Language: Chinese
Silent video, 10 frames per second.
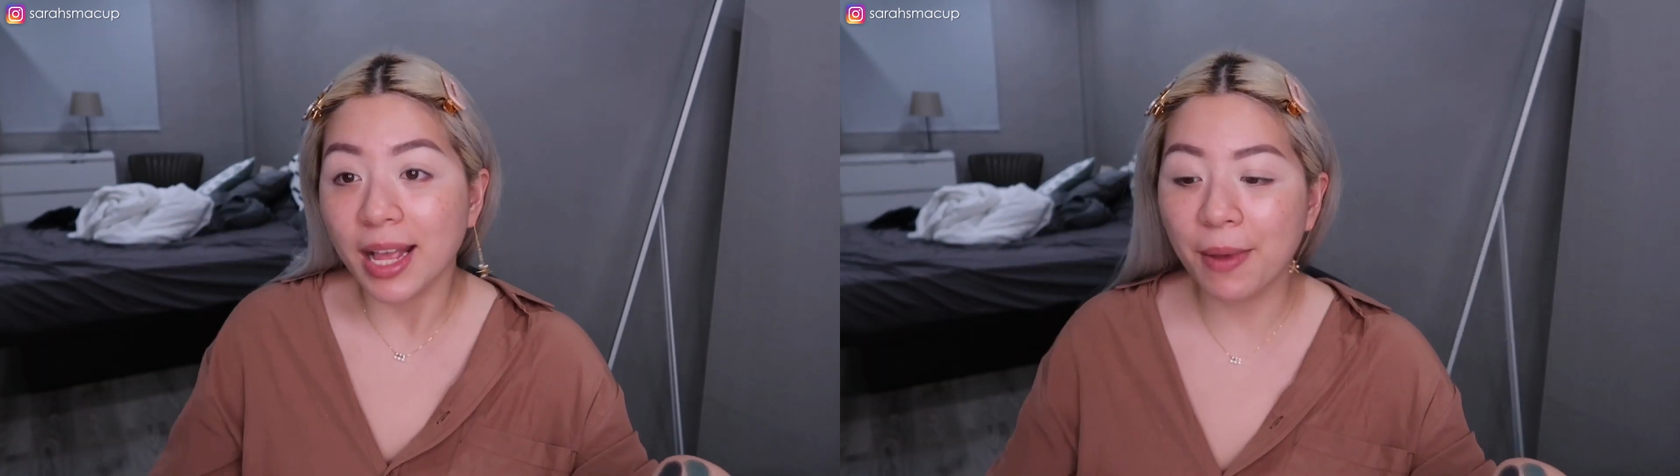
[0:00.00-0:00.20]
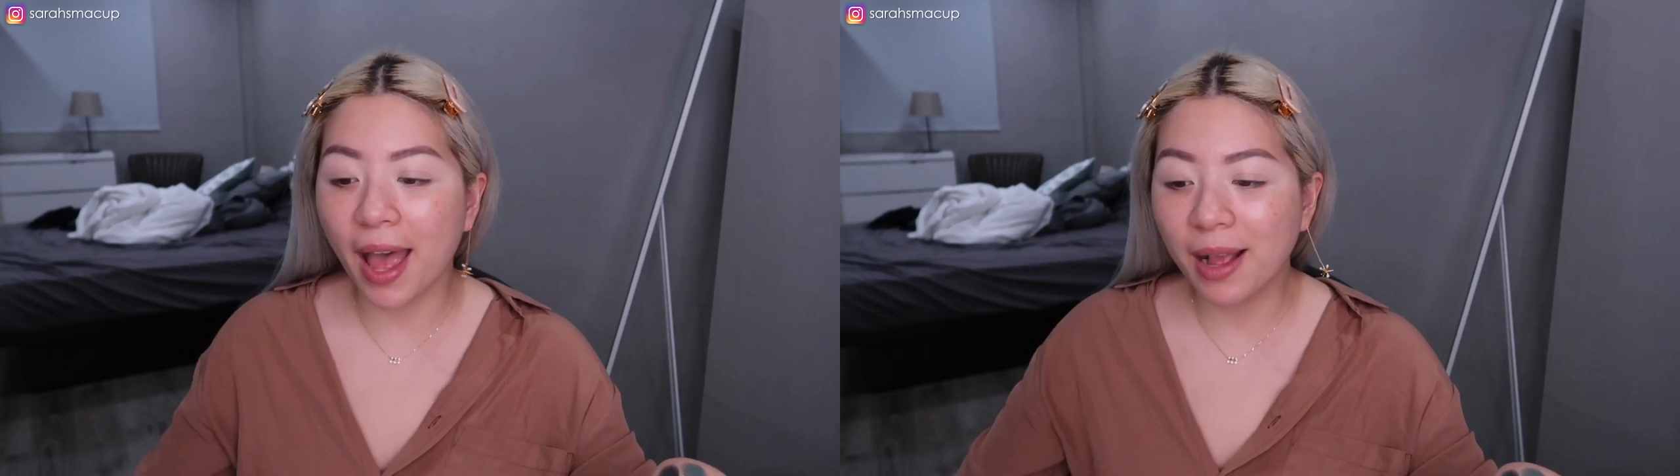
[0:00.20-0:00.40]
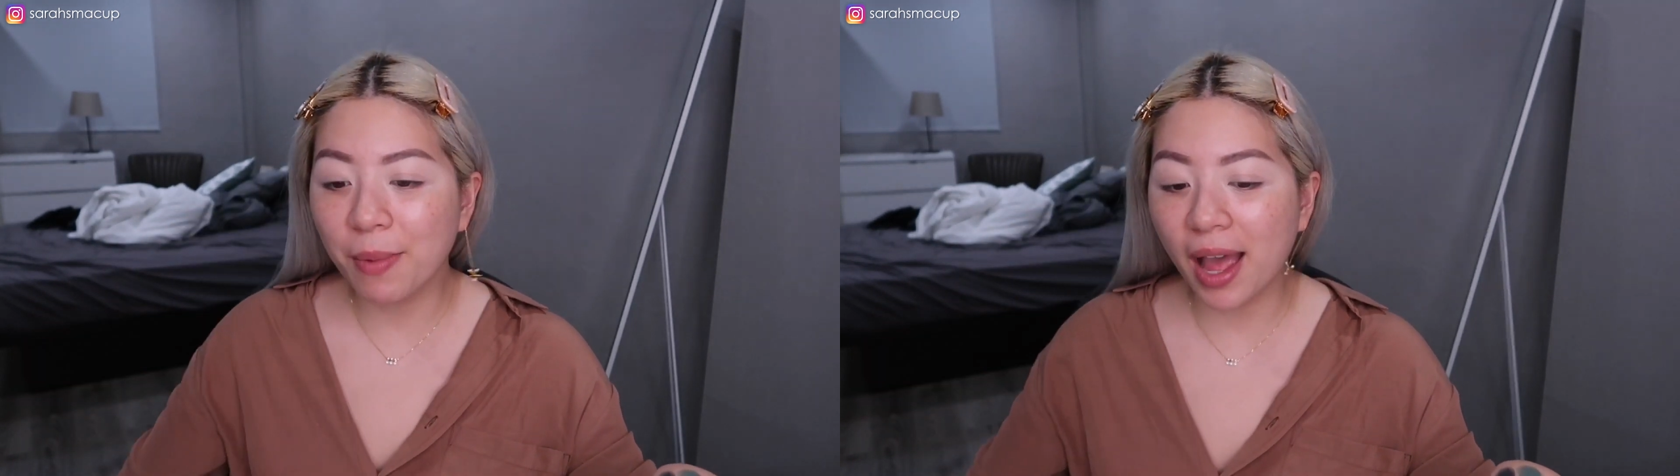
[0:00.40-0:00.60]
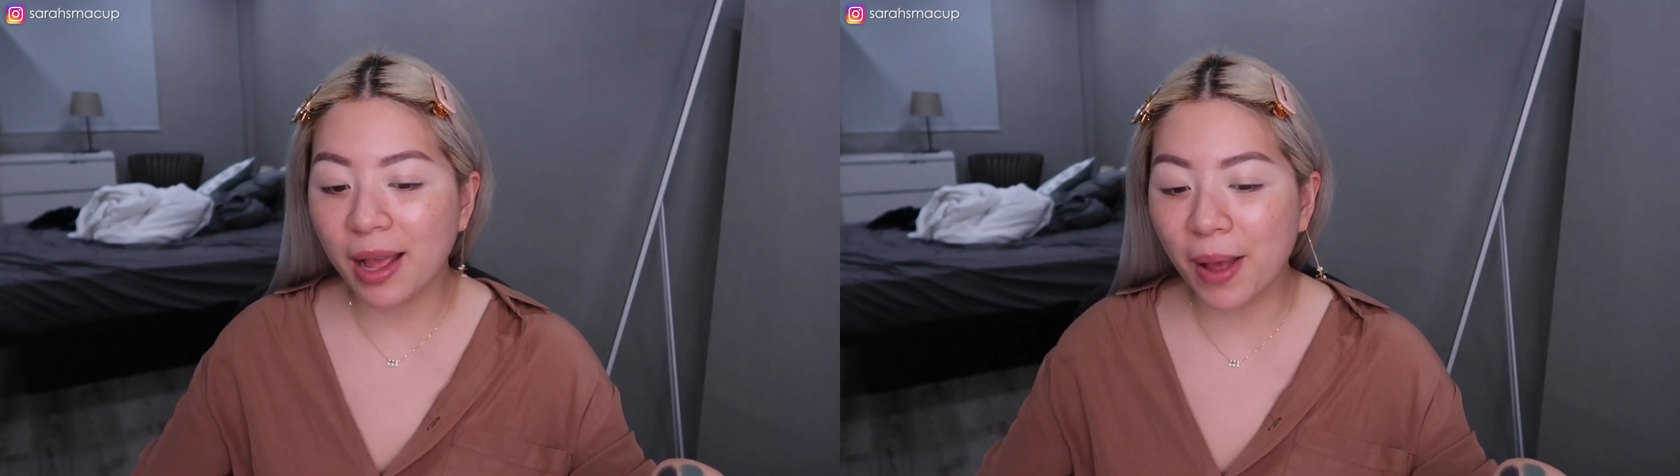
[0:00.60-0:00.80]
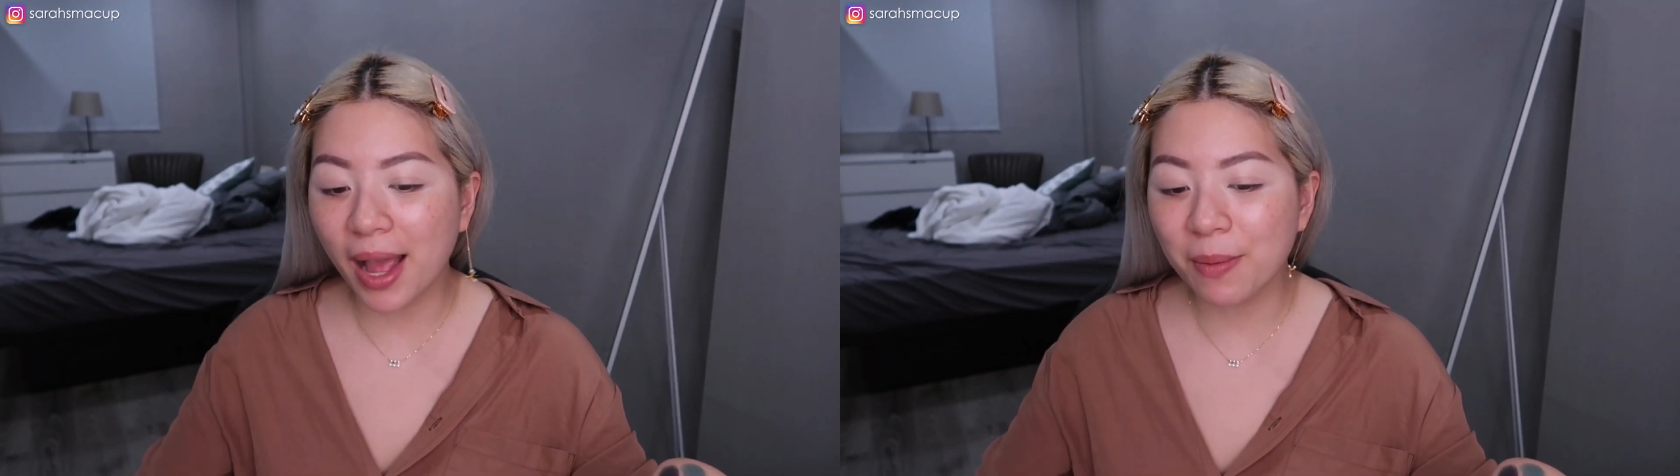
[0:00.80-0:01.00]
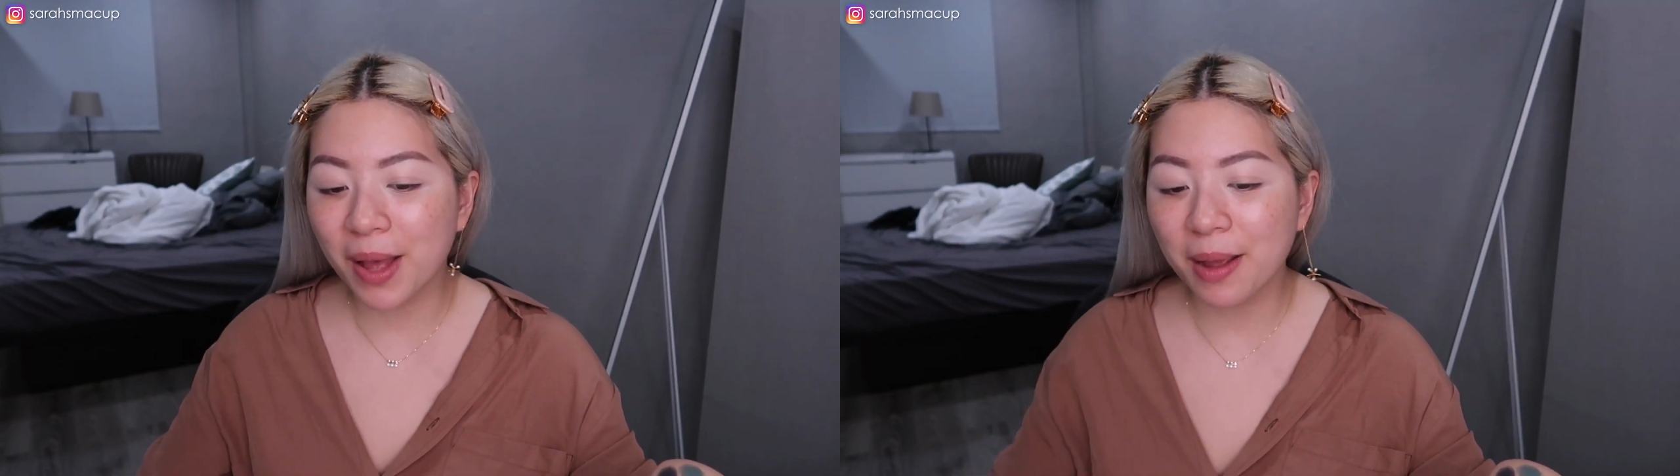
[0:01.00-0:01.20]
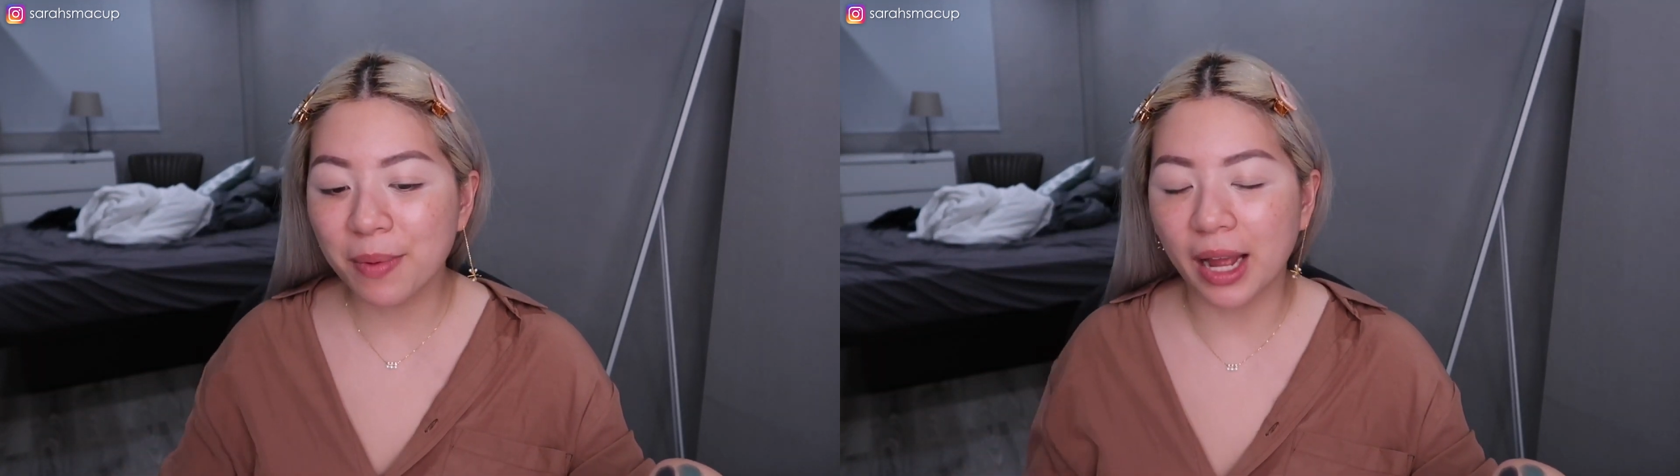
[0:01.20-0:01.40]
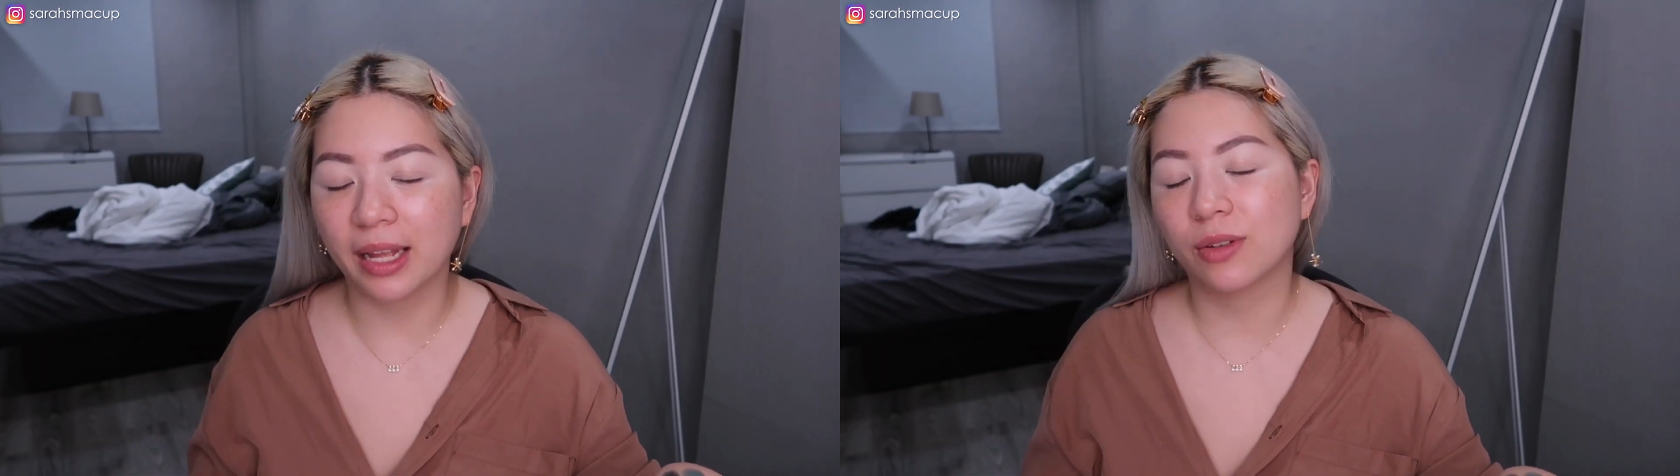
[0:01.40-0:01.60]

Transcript: 一百一百一百一百一百。